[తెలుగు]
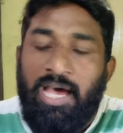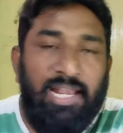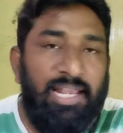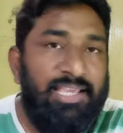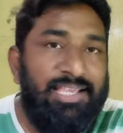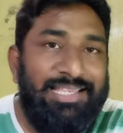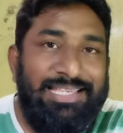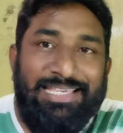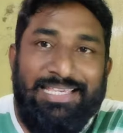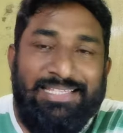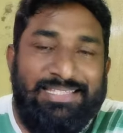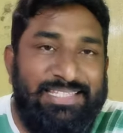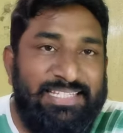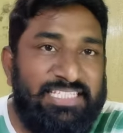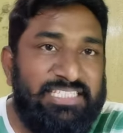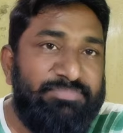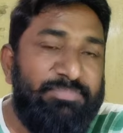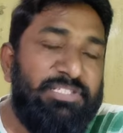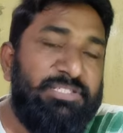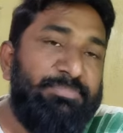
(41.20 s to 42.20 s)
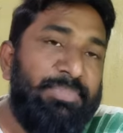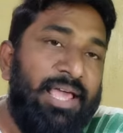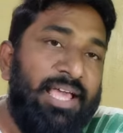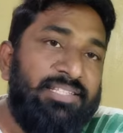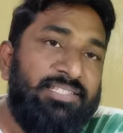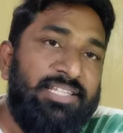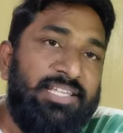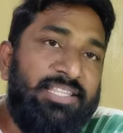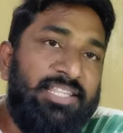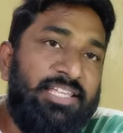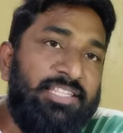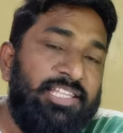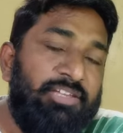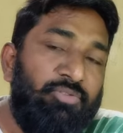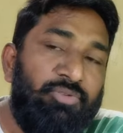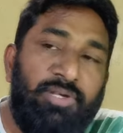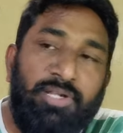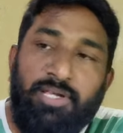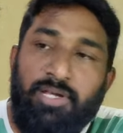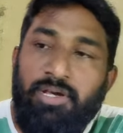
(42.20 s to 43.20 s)
అలాగే ఈ సిక్స్ మంత్స్ ప్లాన్స్ ఏదైతే
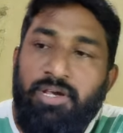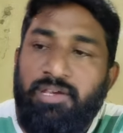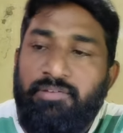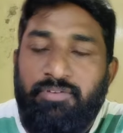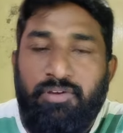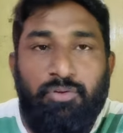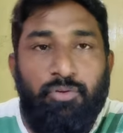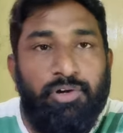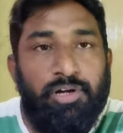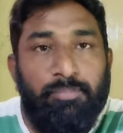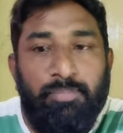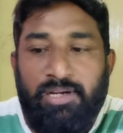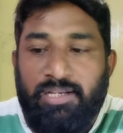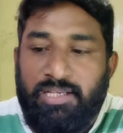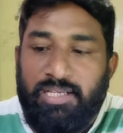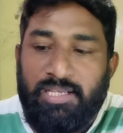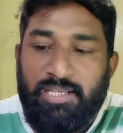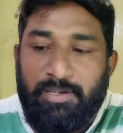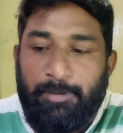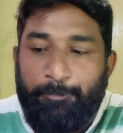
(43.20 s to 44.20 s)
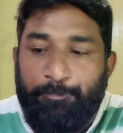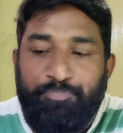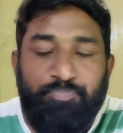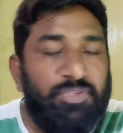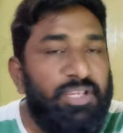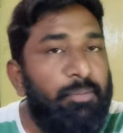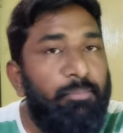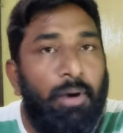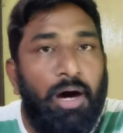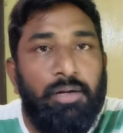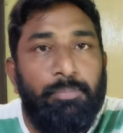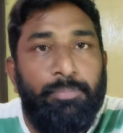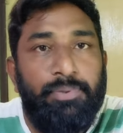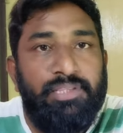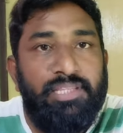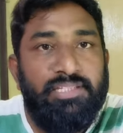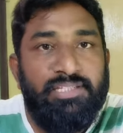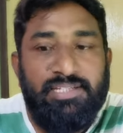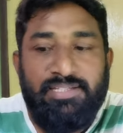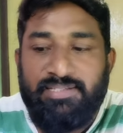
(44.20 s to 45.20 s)
ఉన్నాయో ఇవి కూడా మనకి మార్పు
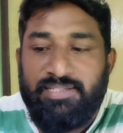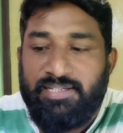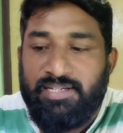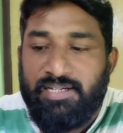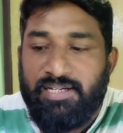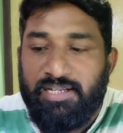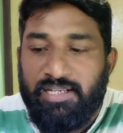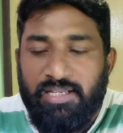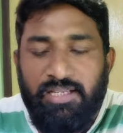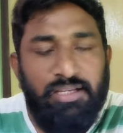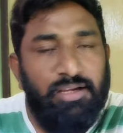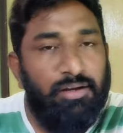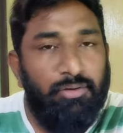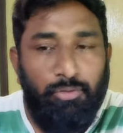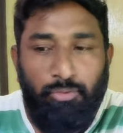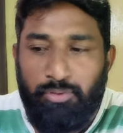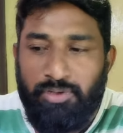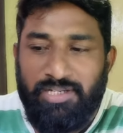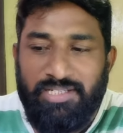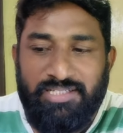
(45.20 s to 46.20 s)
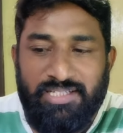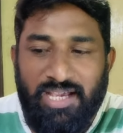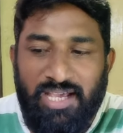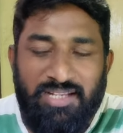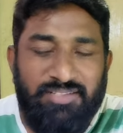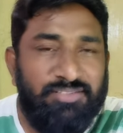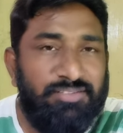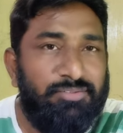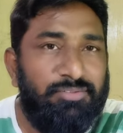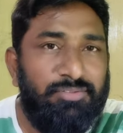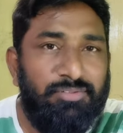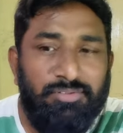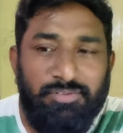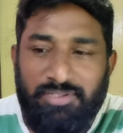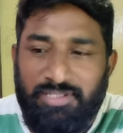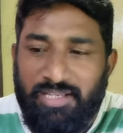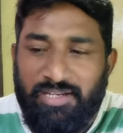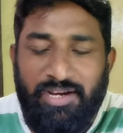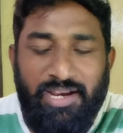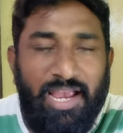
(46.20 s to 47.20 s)
అయితే చేశారండి కొన్ని ఛాన్స్
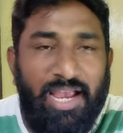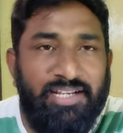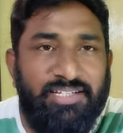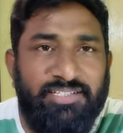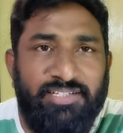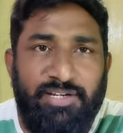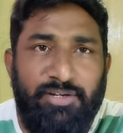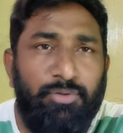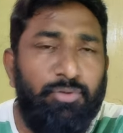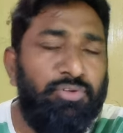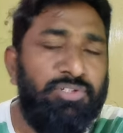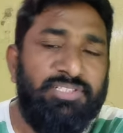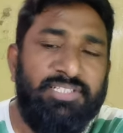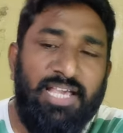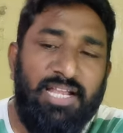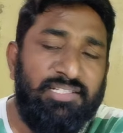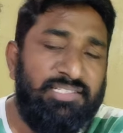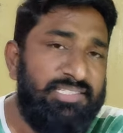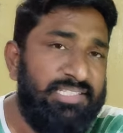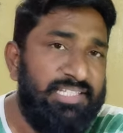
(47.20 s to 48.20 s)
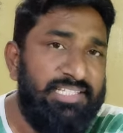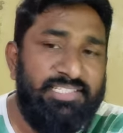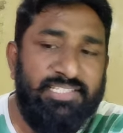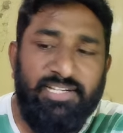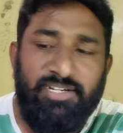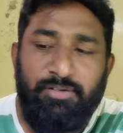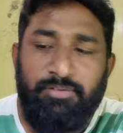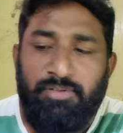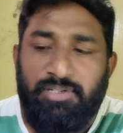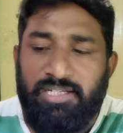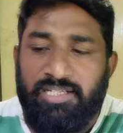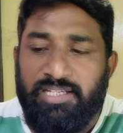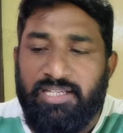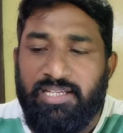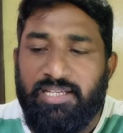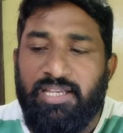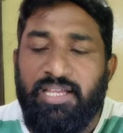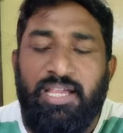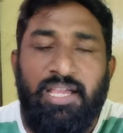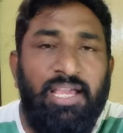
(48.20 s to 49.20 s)
యాడ్ చేయడం కొన్ని ఛాన్స్ తీసేయడం అలాగే
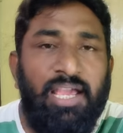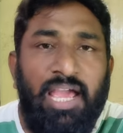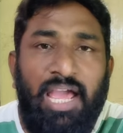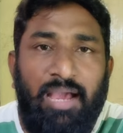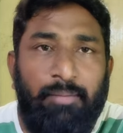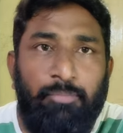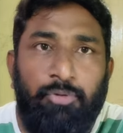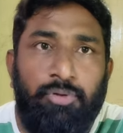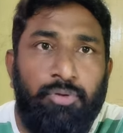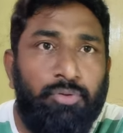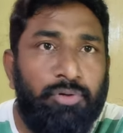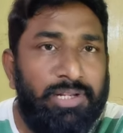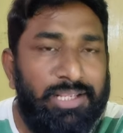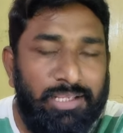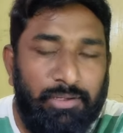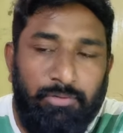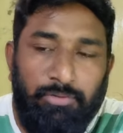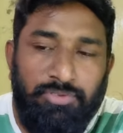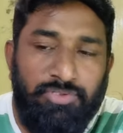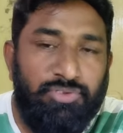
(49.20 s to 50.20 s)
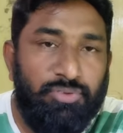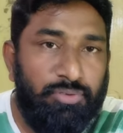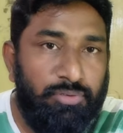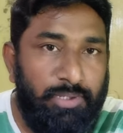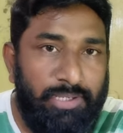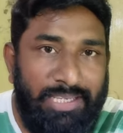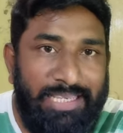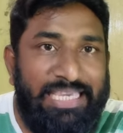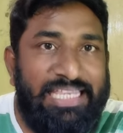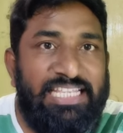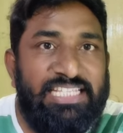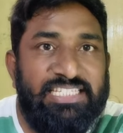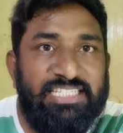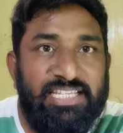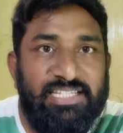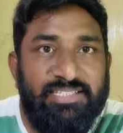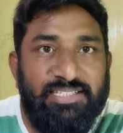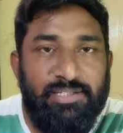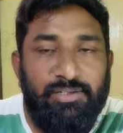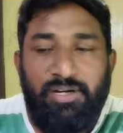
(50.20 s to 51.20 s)
అమౌంట్ కూడా కొంచెం ఇంక్రీజ్
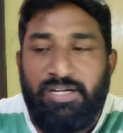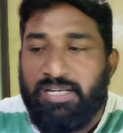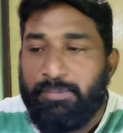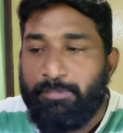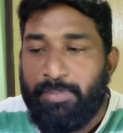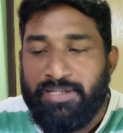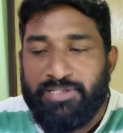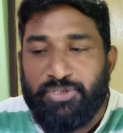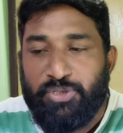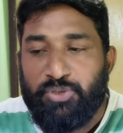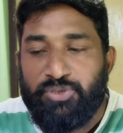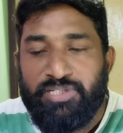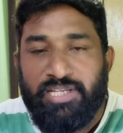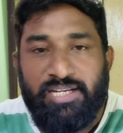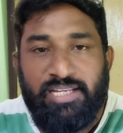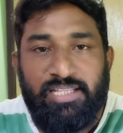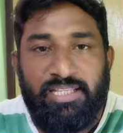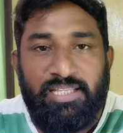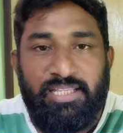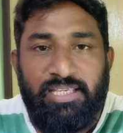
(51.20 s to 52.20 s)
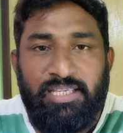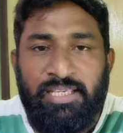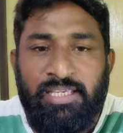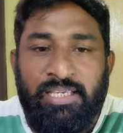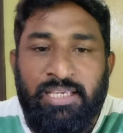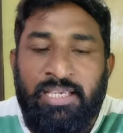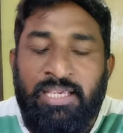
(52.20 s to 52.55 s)
చేశారు అంటే పెంచడం జరిగింది